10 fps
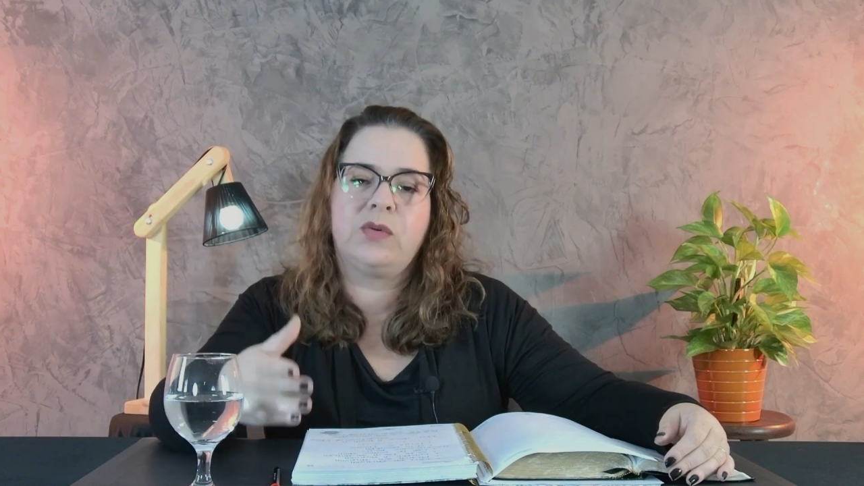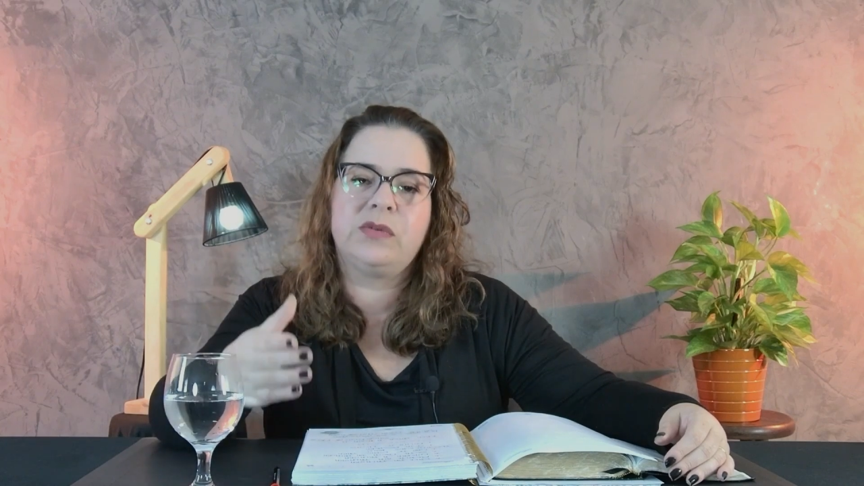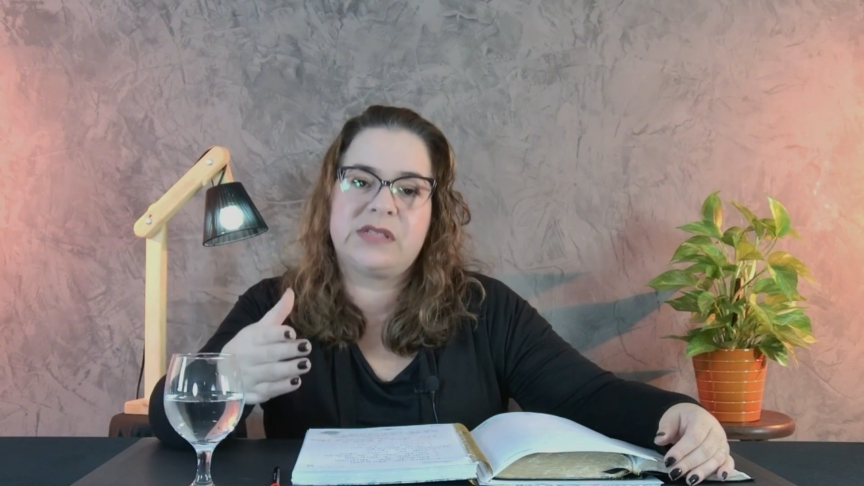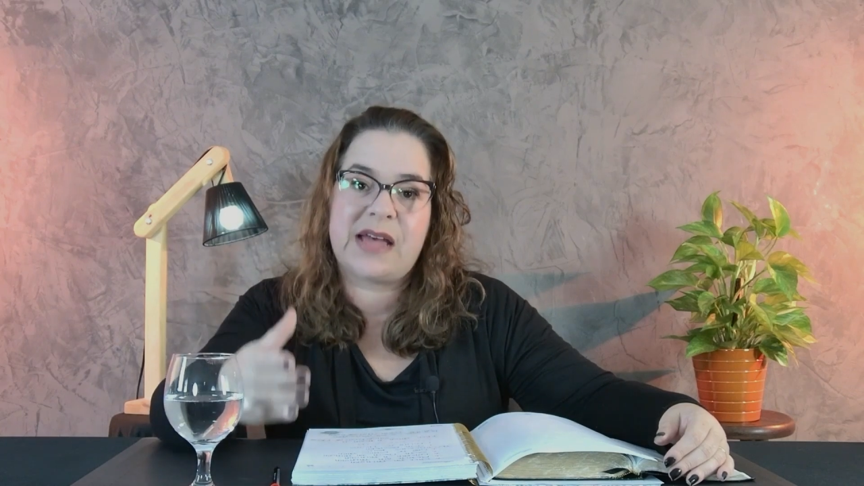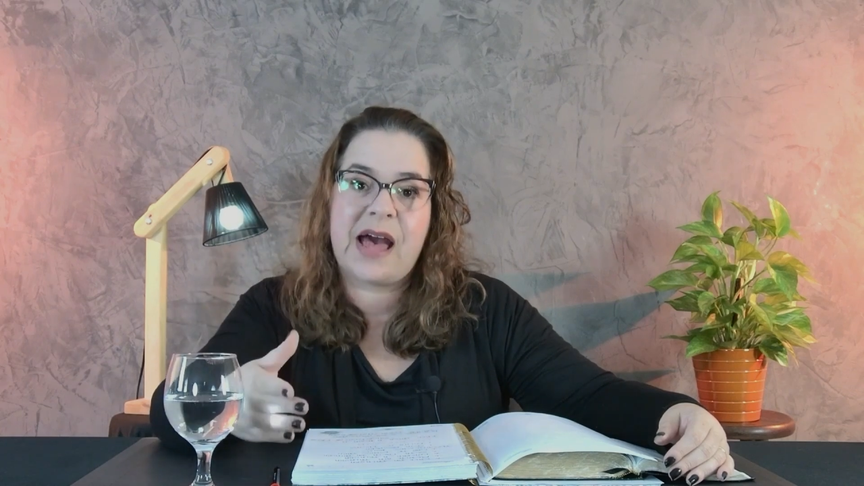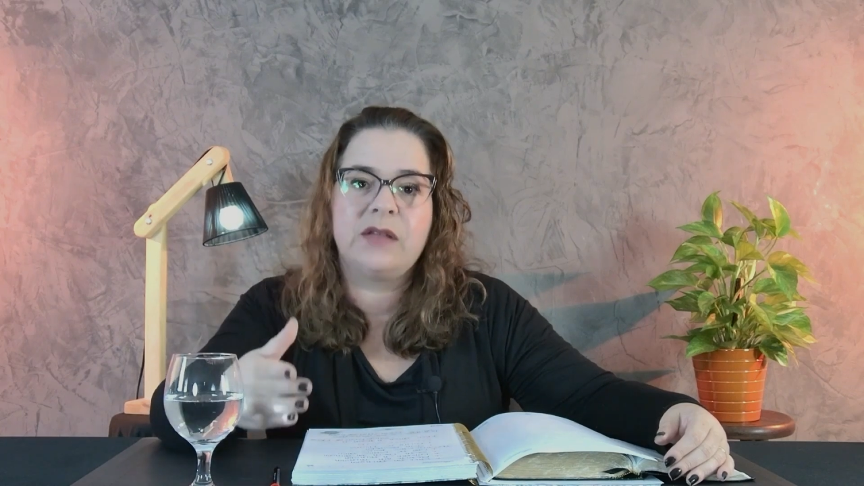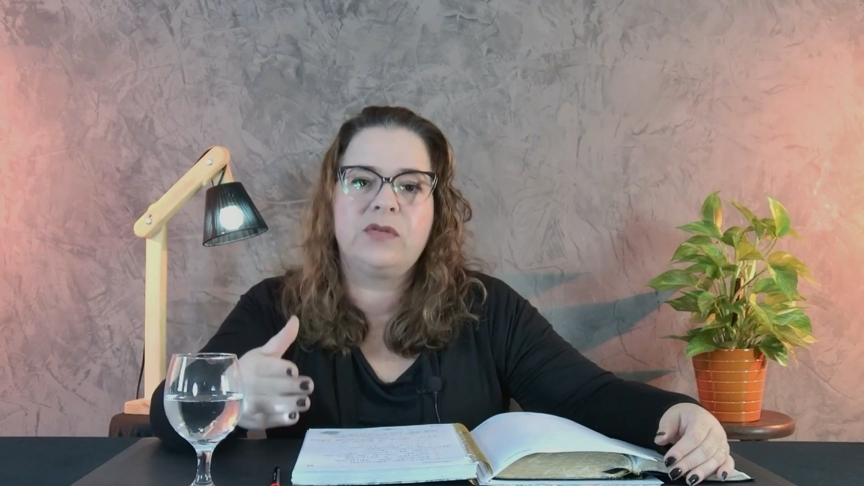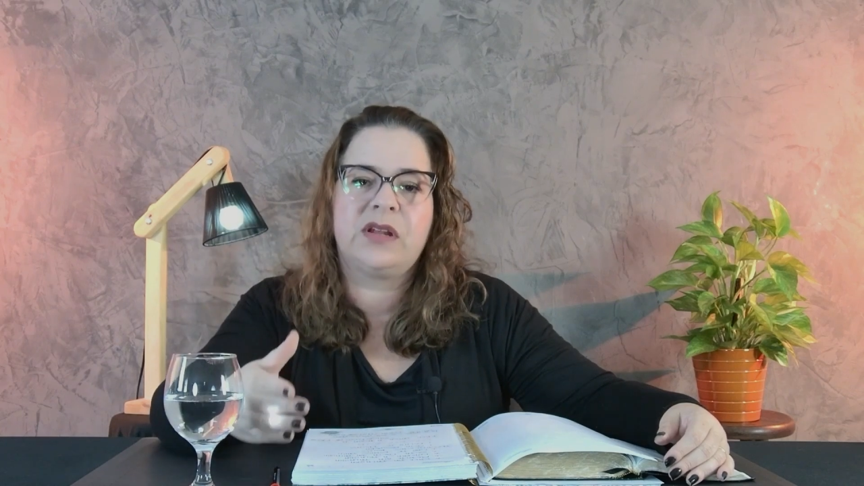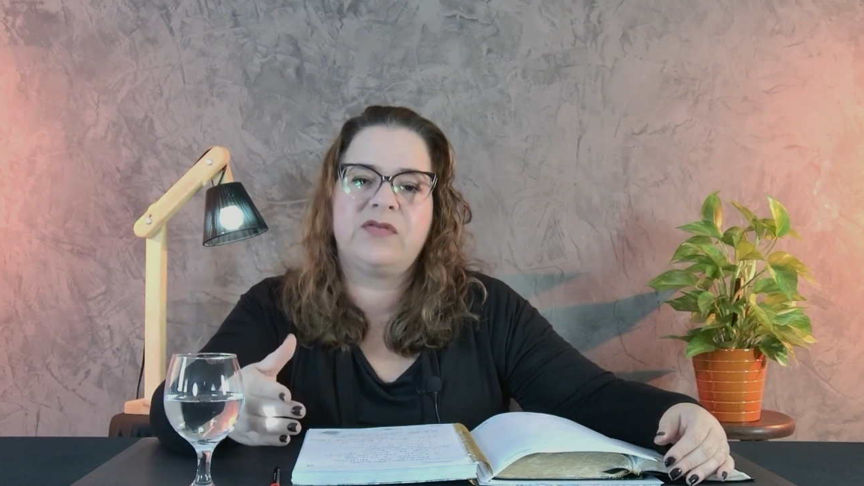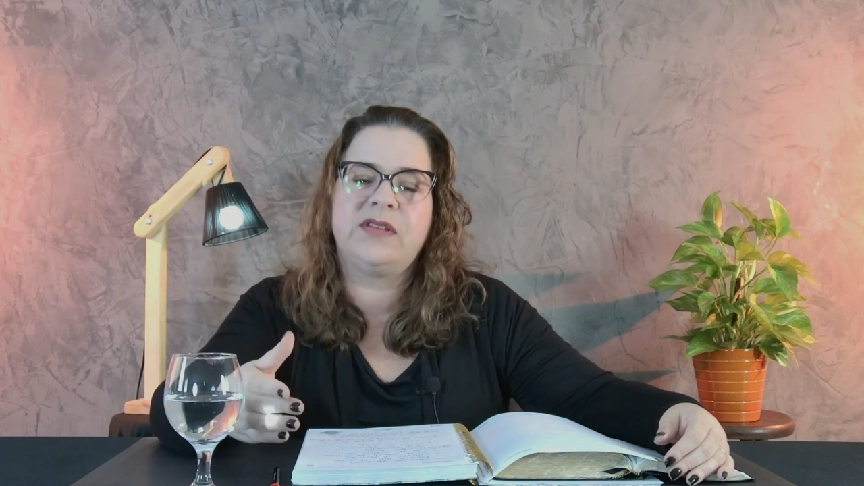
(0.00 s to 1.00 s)
usado
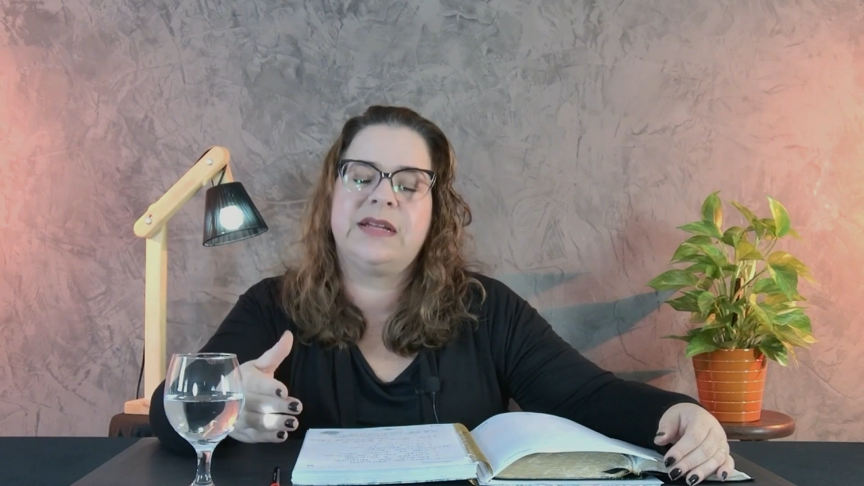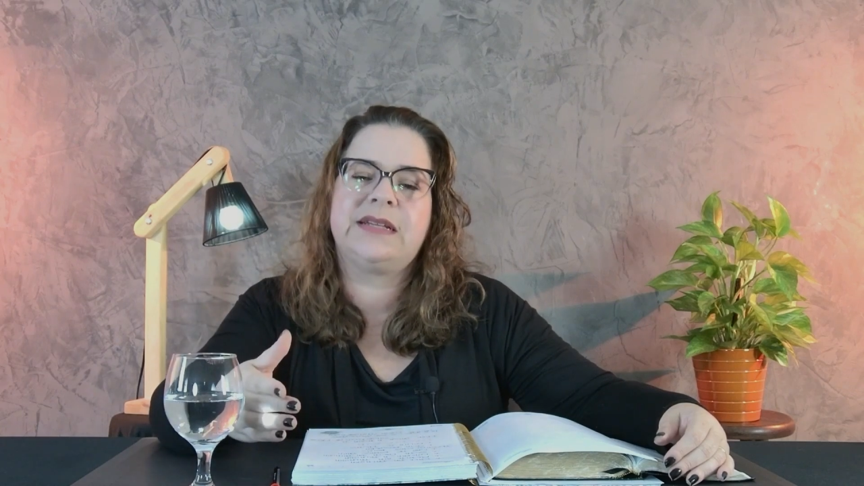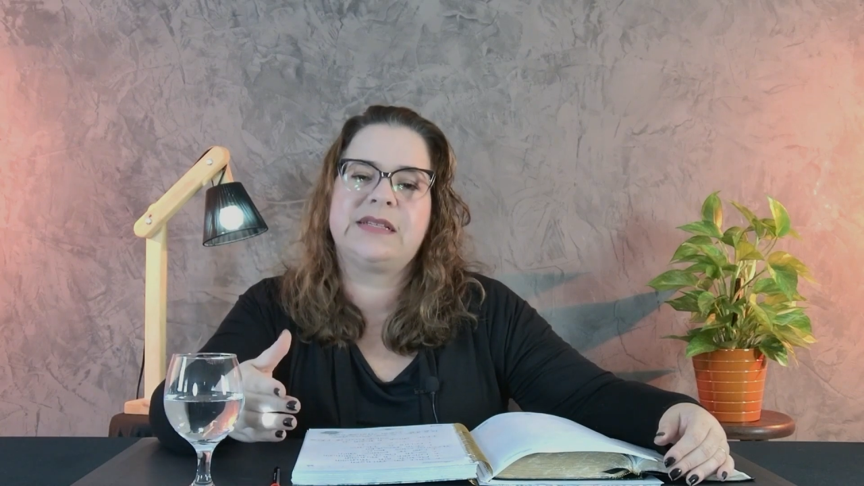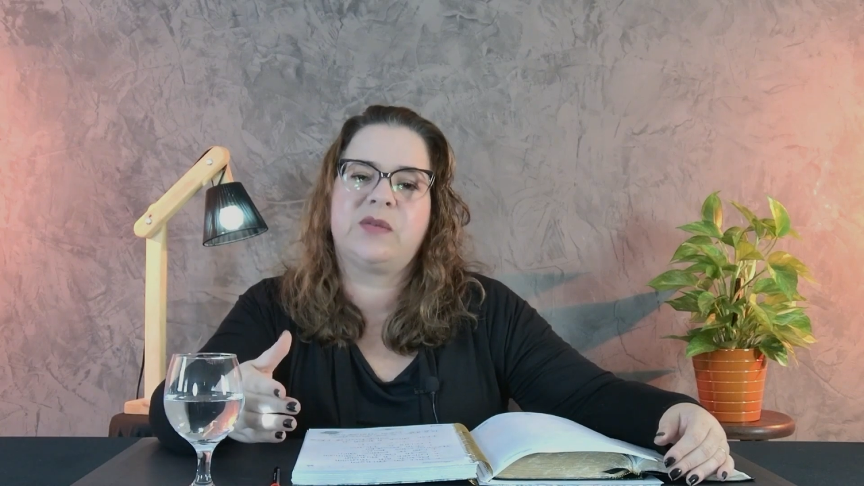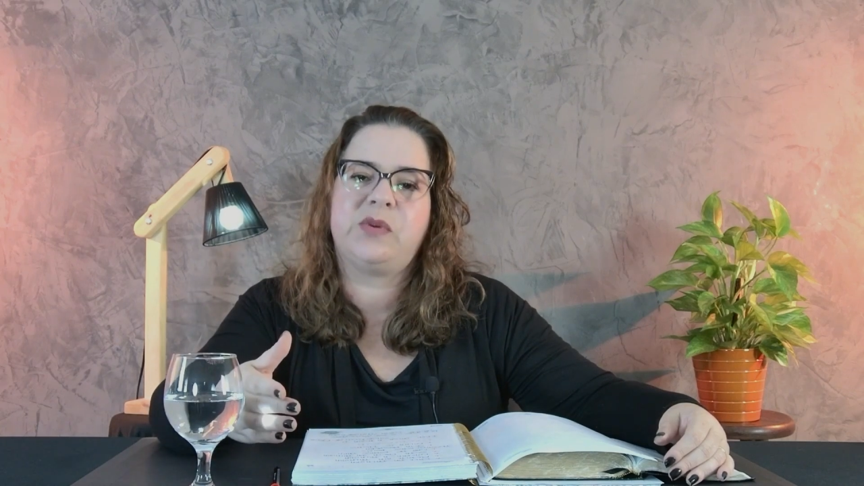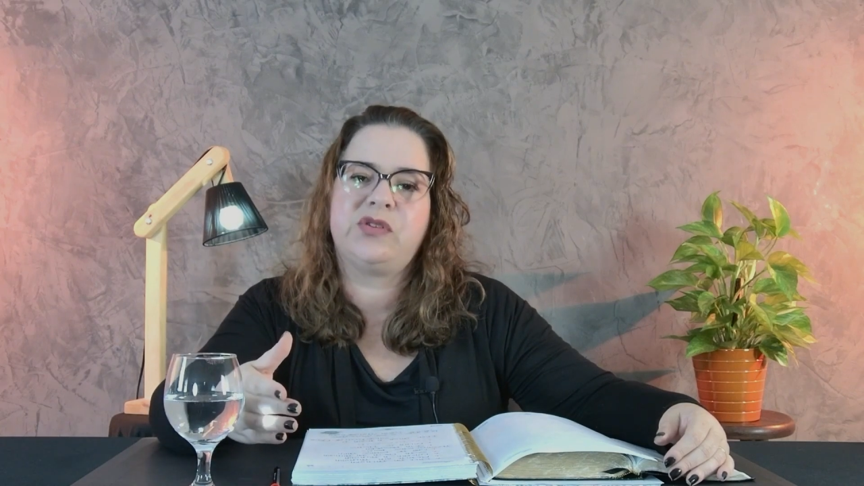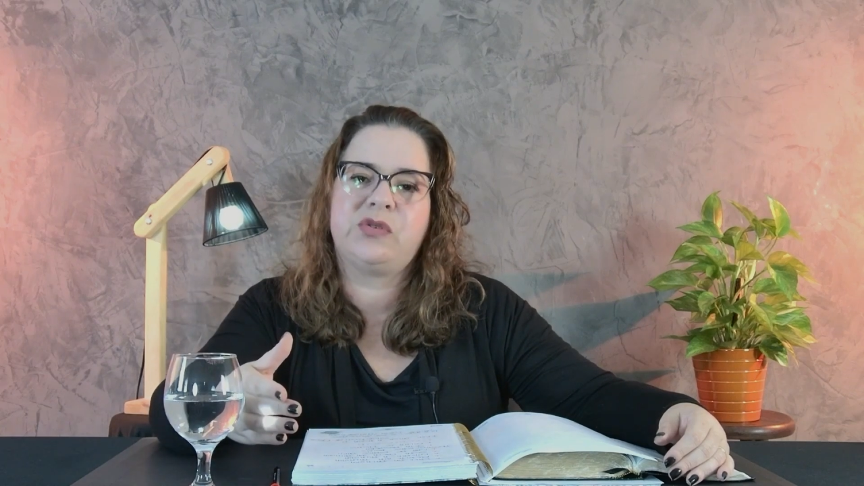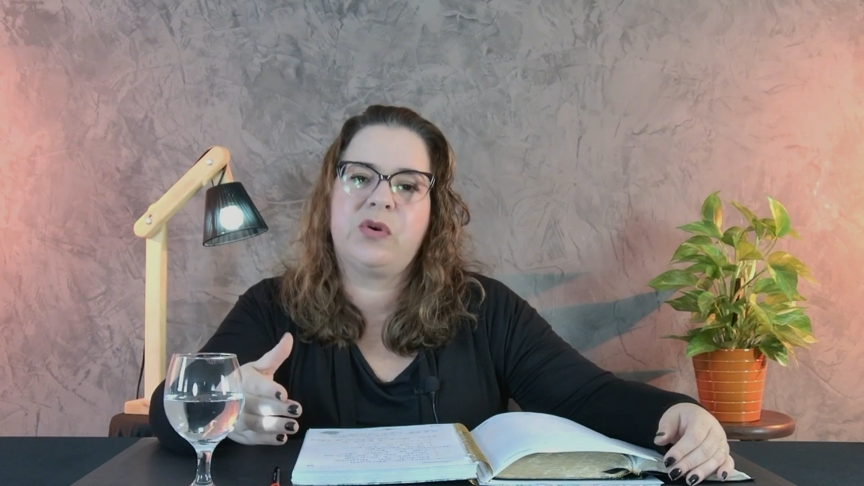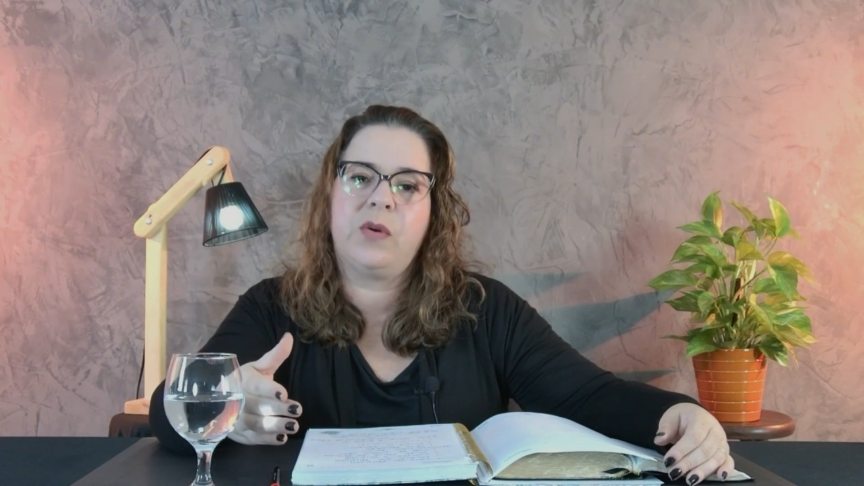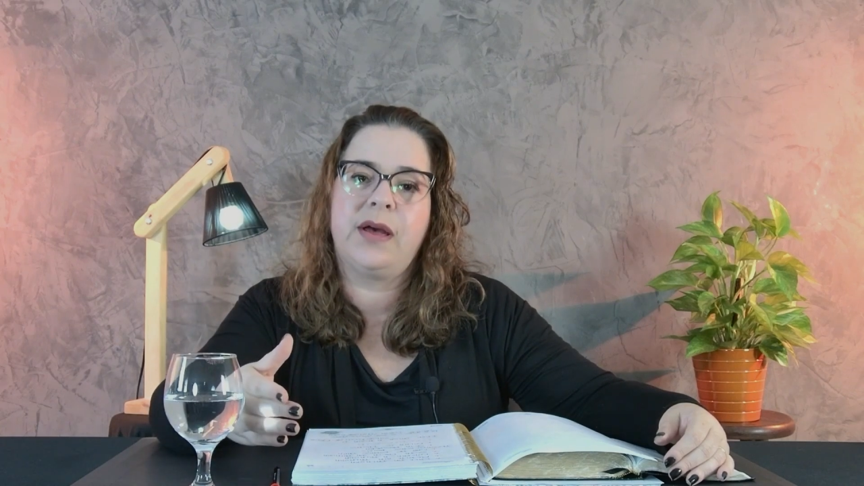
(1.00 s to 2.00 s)
na vida dessa
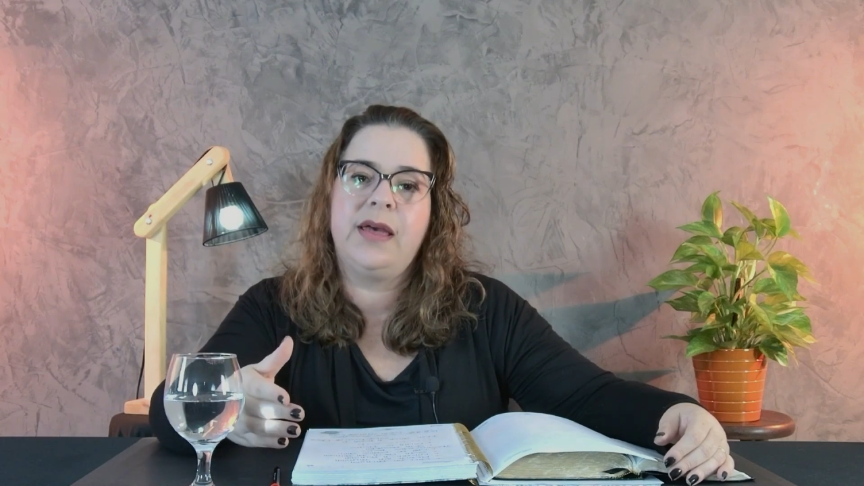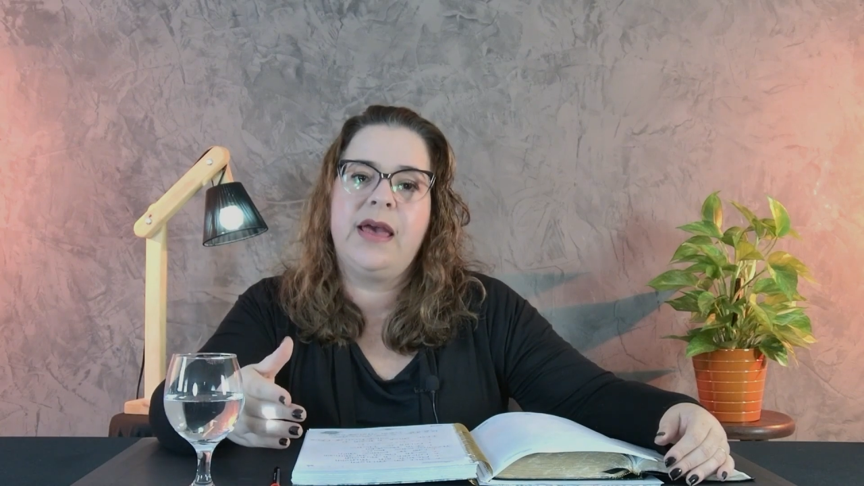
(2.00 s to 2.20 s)
pessoa,